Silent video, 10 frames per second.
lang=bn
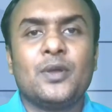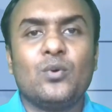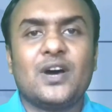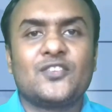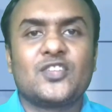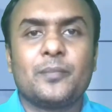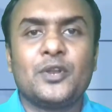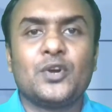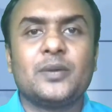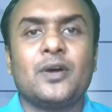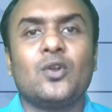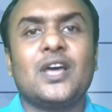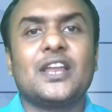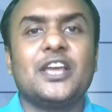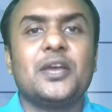ভিউয়ার্স ভিডিওটি ভালো
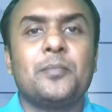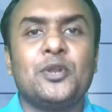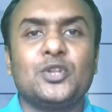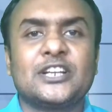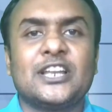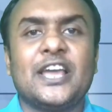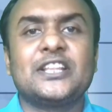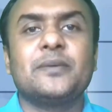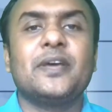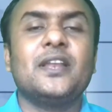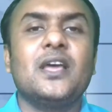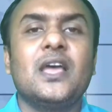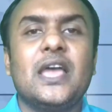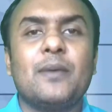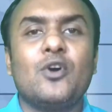লাগলে ভিডিওতে একটি লাইক দিবেন
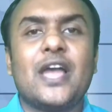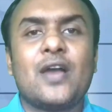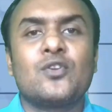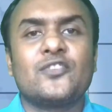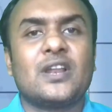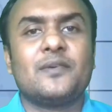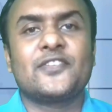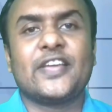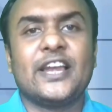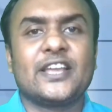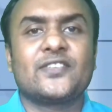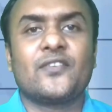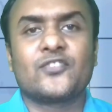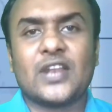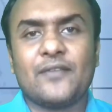এবং এখনও যারা আমার চ্যানেলটিকে
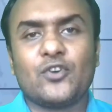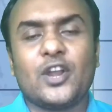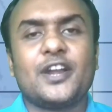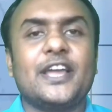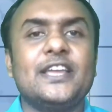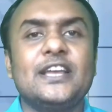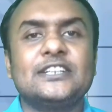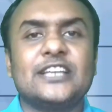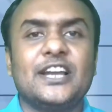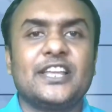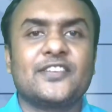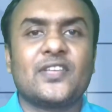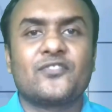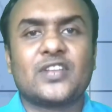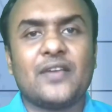সাবস্ক্রাইব করেন নাই চ্যানেলটিকে
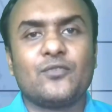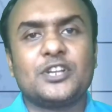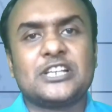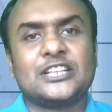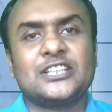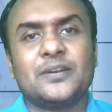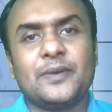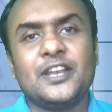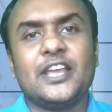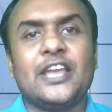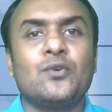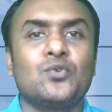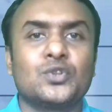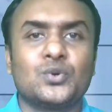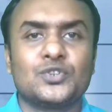সাবস্ক্রাইব করে সাথে থাকবেন এই
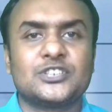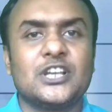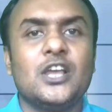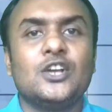অনুরোধ করছি